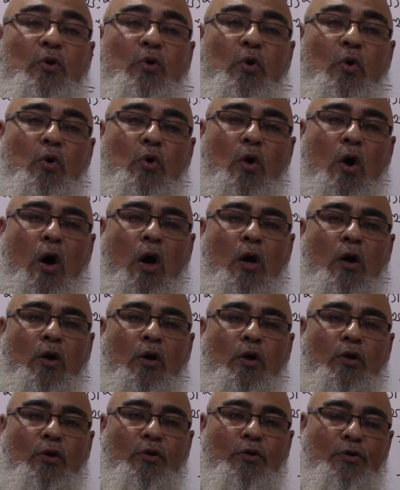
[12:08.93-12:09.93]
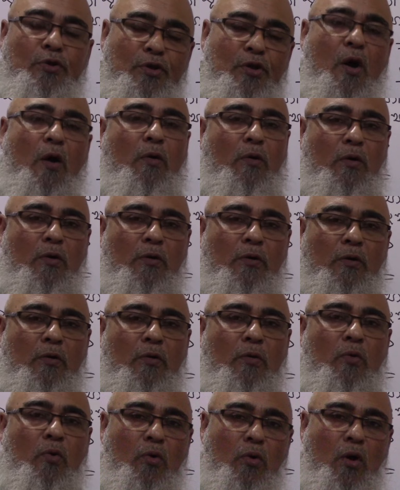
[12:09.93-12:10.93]
গুণ নিয়ক
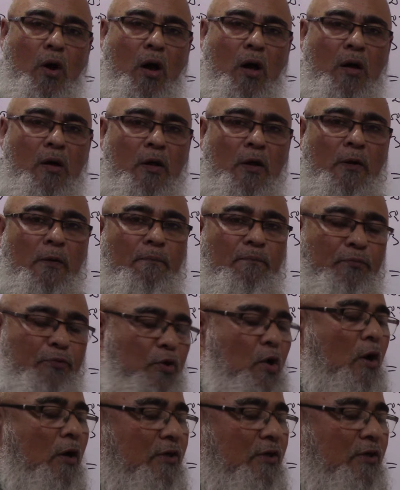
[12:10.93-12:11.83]
গুণ নিয়ক